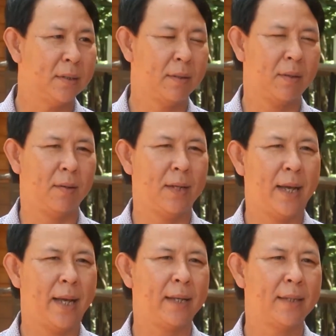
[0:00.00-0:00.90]
nó gọi
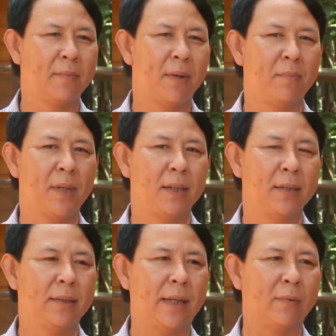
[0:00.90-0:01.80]
là cái sản phẩm mà
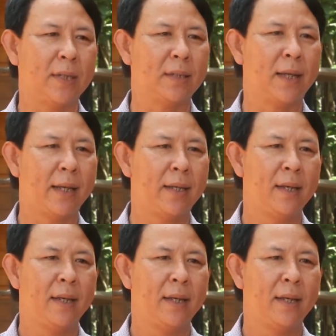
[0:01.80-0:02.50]
theo thực tế